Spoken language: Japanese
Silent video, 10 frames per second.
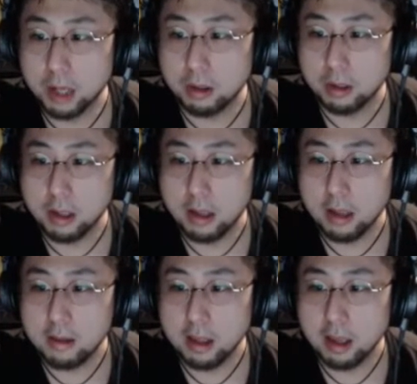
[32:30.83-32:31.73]
天性
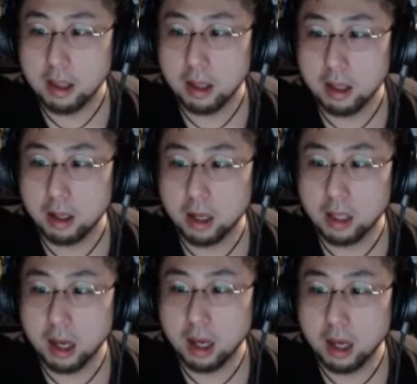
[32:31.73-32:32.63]
的に片、
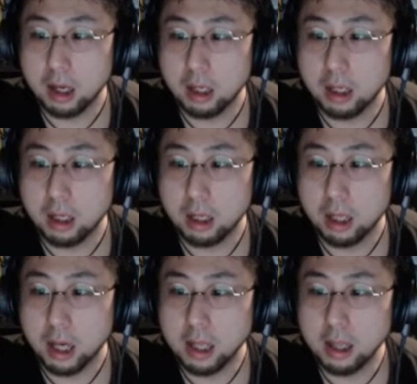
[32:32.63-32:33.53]

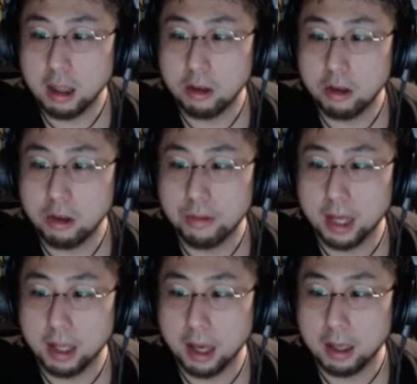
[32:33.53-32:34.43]
片手の指がない。
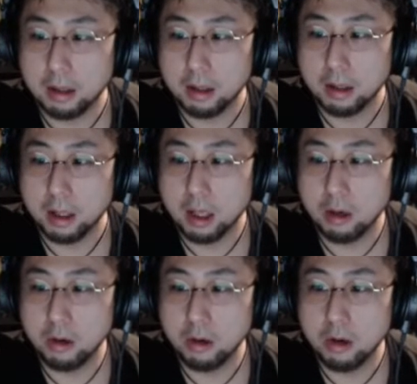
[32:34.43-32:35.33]
いろい
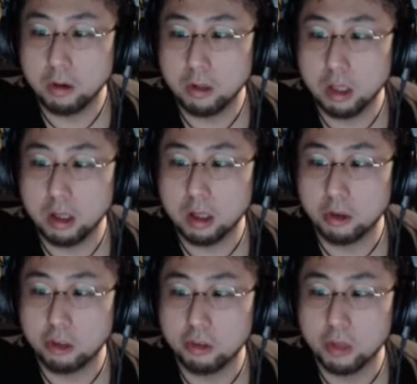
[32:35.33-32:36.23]
ろ本人ではどうしよう
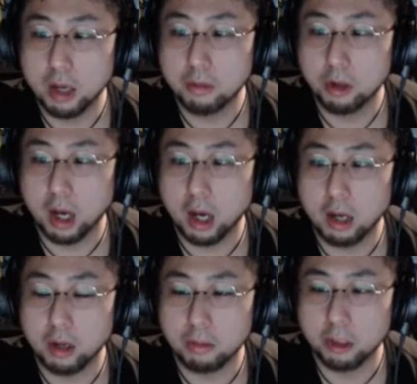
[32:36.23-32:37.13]
もないものがあるのかも
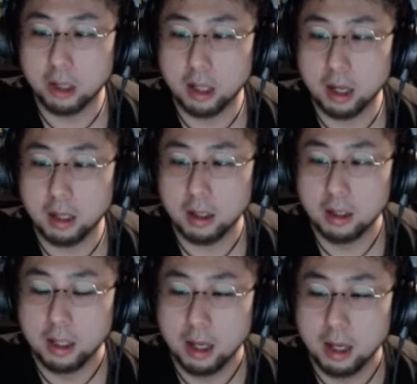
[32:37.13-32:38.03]
しれない。
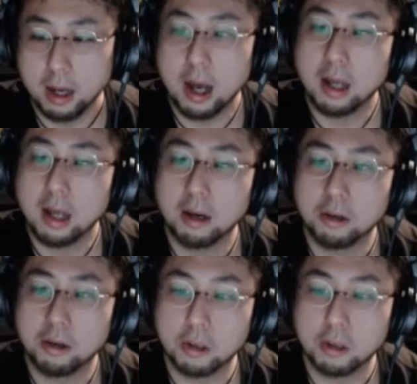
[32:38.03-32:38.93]
ああ、なるほど
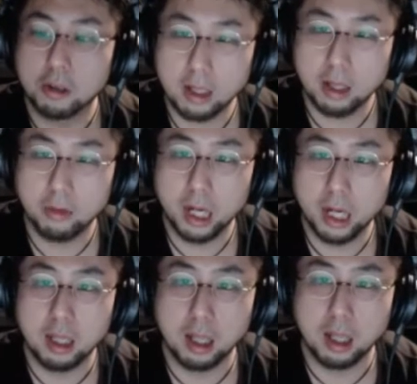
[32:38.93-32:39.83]
ね。だんだん分かってき
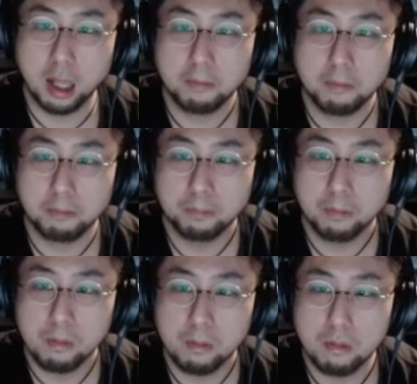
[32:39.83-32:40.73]
たね。う
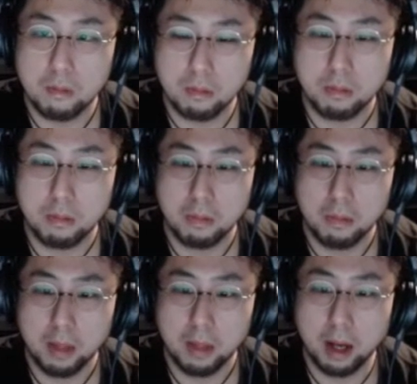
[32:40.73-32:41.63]
ん。だ
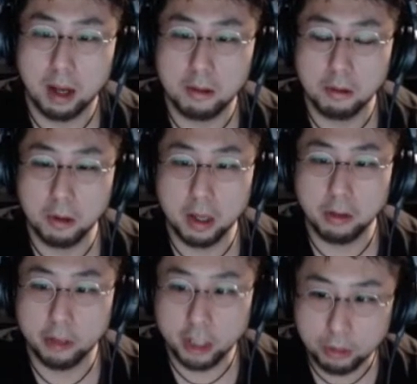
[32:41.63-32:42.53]
から、その辺をちゃ
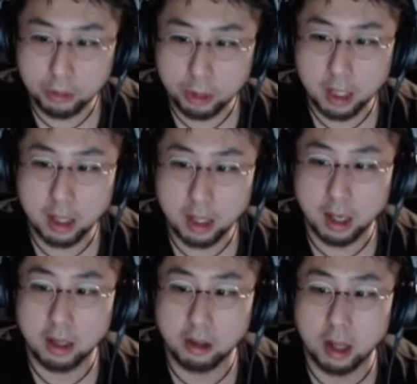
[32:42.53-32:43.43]
んと向き合ってあげない
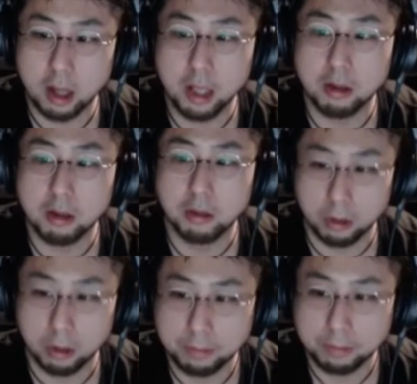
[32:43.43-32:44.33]
とダメだと思
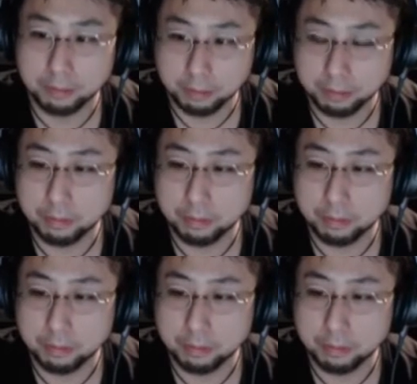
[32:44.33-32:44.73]
う。うん。